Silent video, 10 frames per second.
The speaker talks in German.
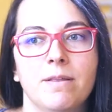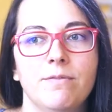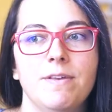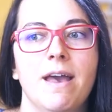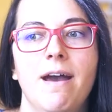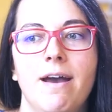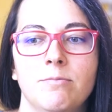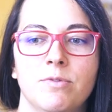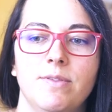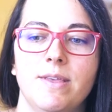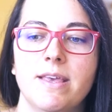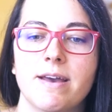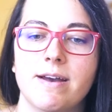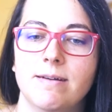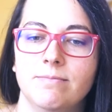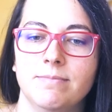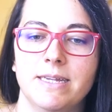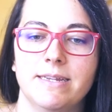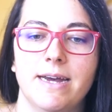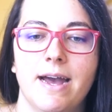Wir haben es hier
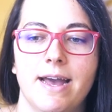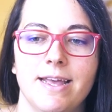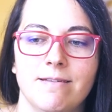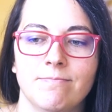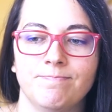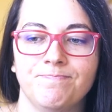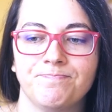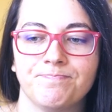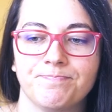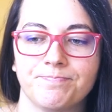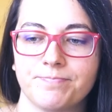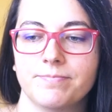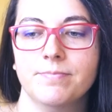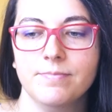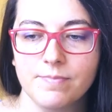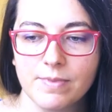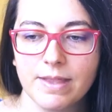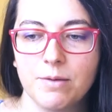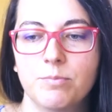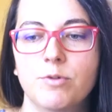mit einem
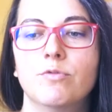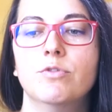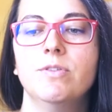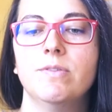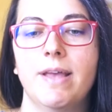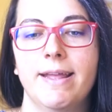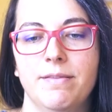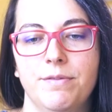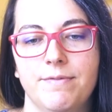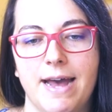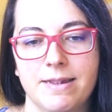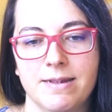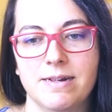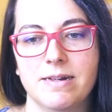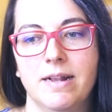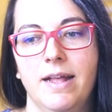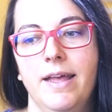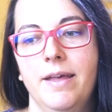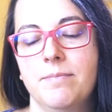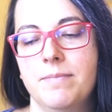Bewusstseinswandel,
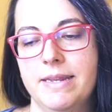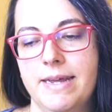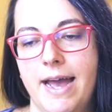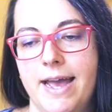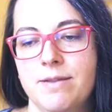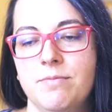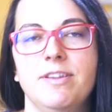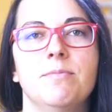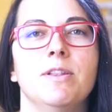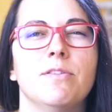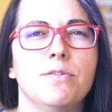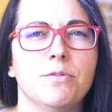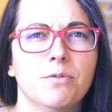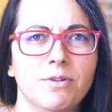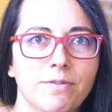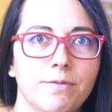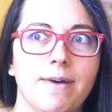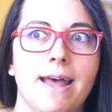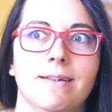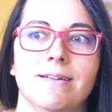mit einem
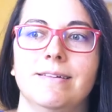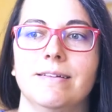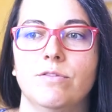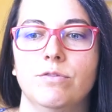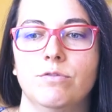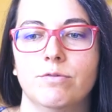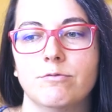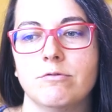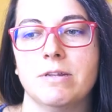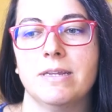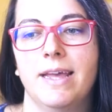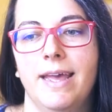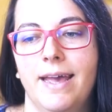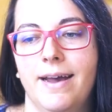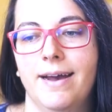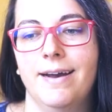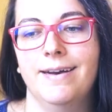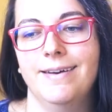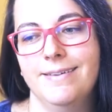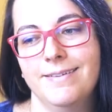Dimensionswandel zu tun.
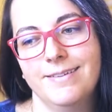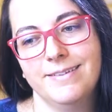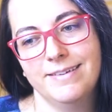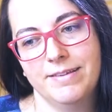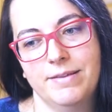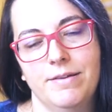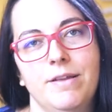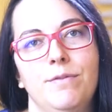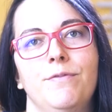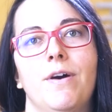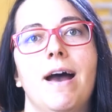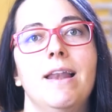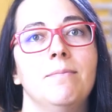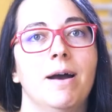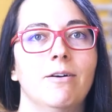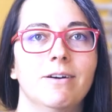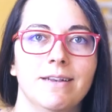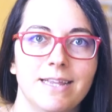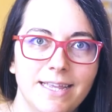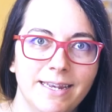Äh, das ist vor allem auch
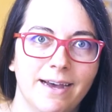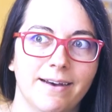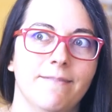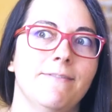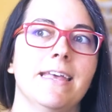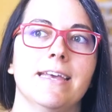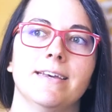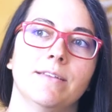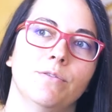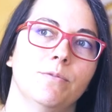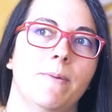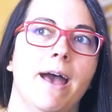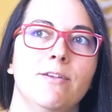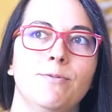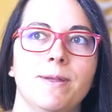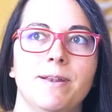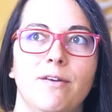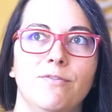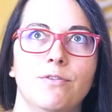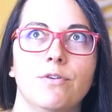ein innerer Weg. Also ein Beispiel
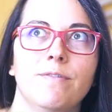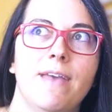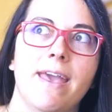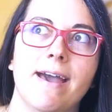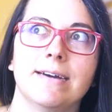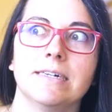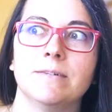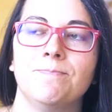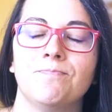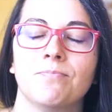dafür wäre,